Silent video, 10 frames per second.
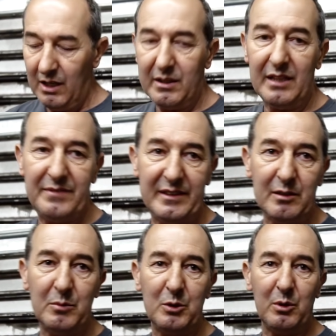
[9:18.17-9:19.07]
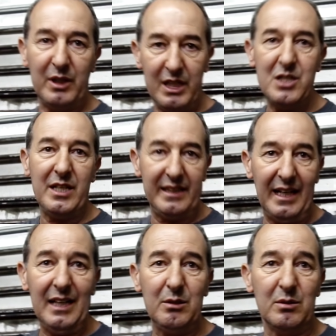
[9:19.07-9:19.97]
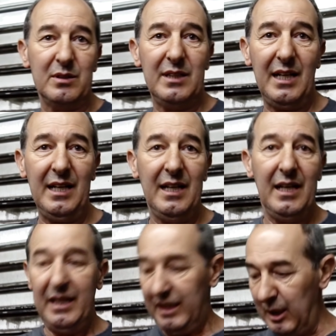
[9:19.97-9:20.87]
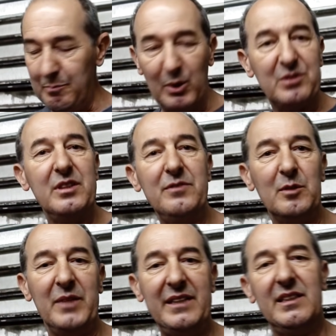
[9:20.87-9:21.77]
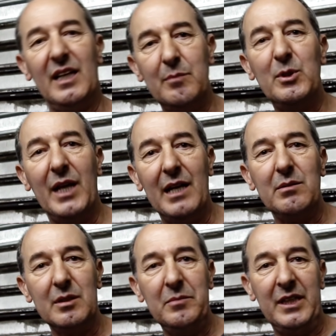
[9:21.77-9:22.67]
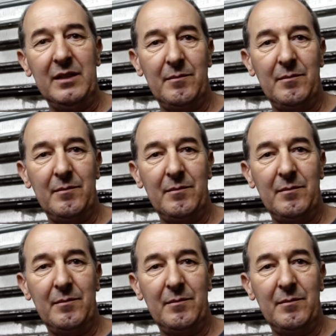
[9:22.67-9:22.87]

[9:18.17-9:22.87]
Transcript: eu quero fazer um motor injetado, tá? tá e possivelmente carburado também.